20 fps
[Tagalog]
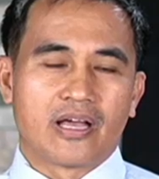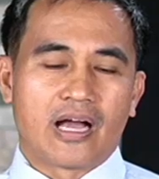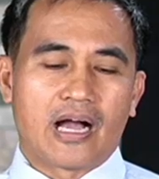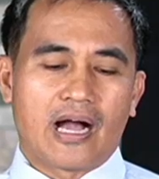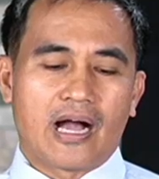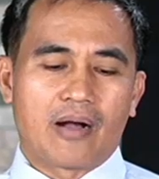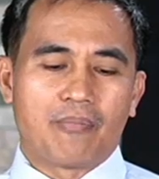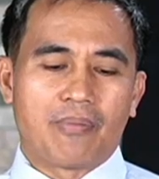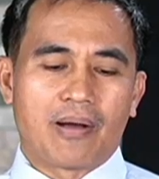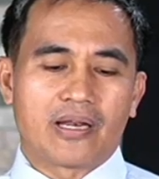
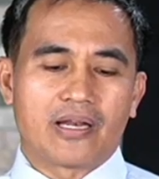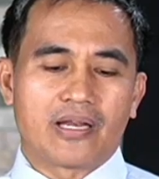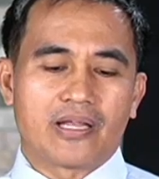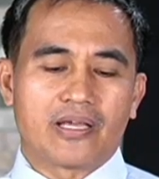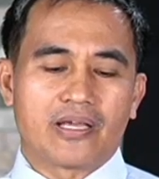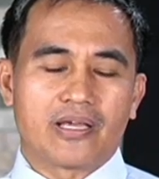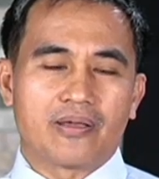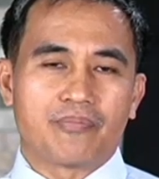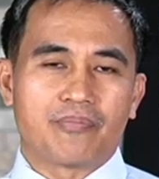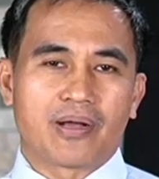Uh,
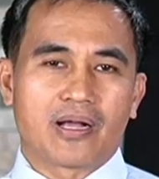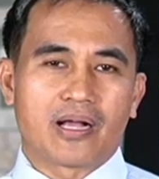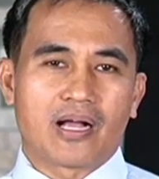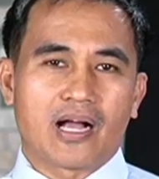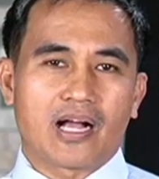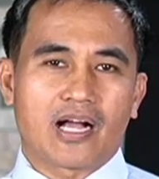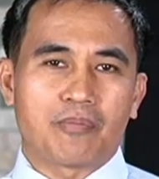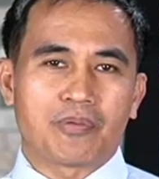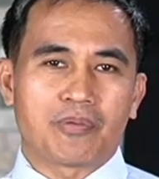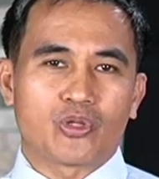bali
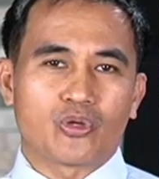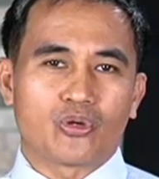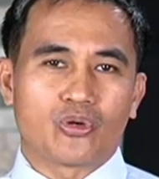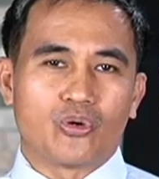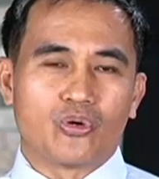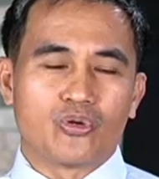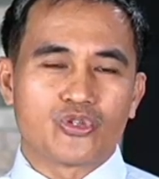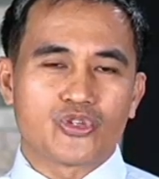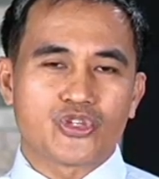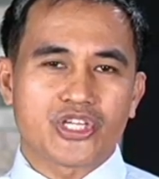mga kapitulo
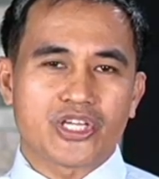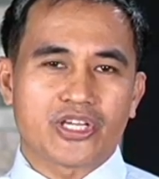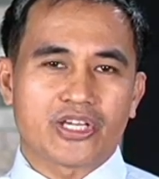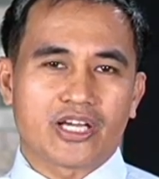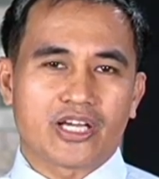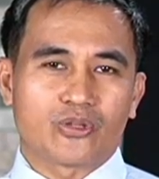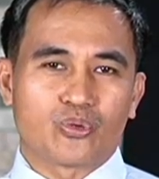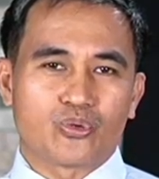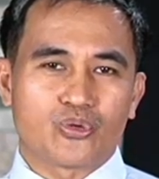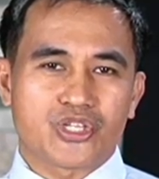11
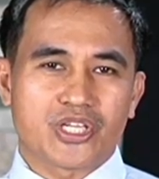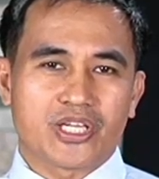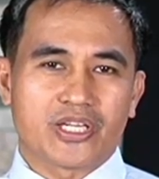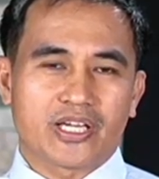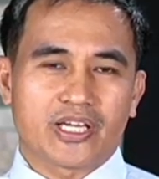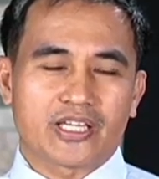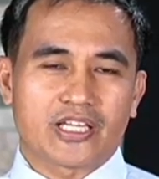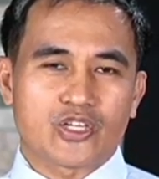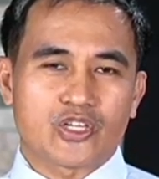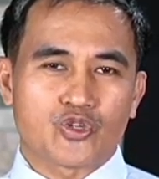kag 12
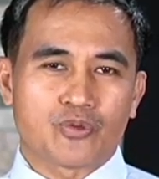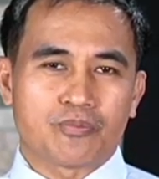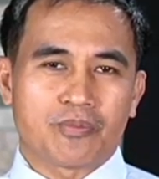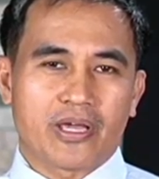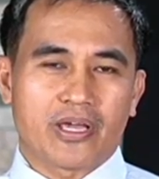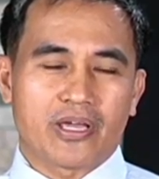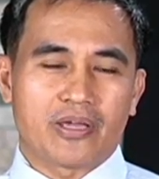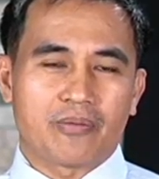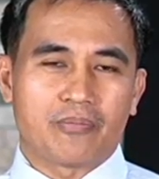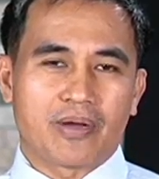nakita so
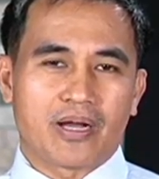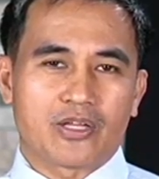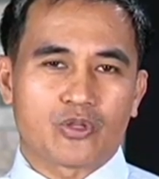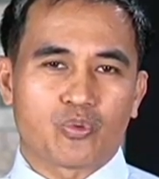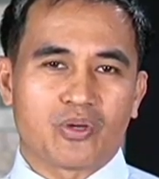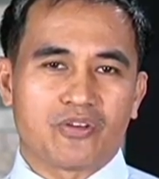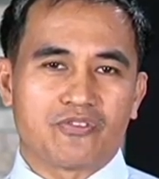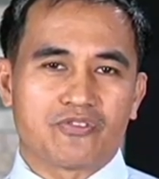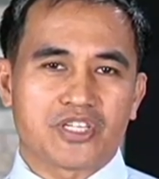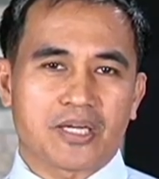may mga
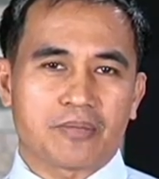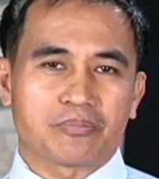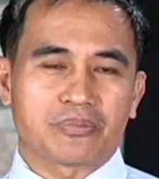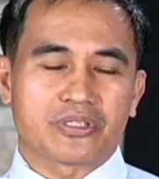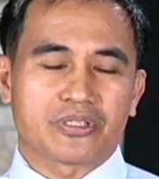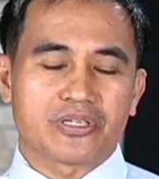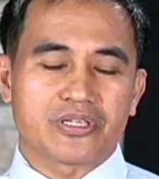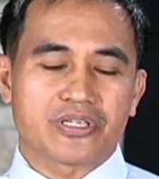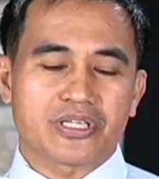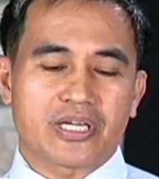12
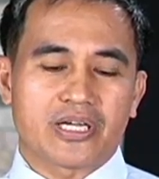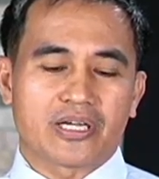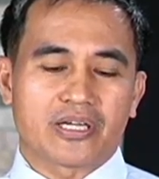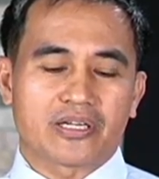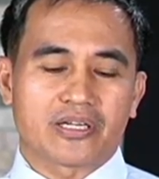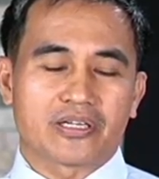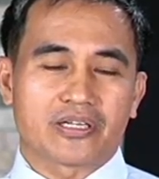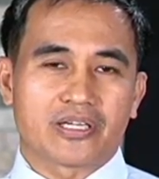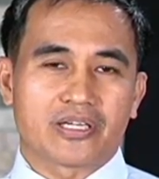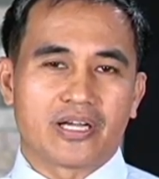chapters ang
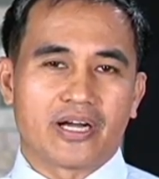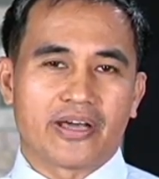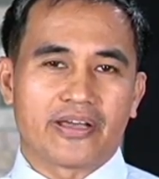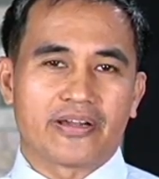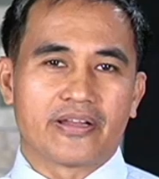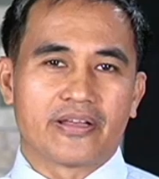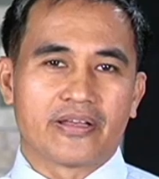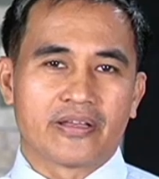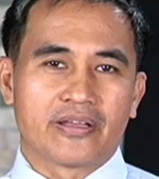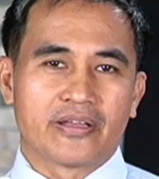clerk guide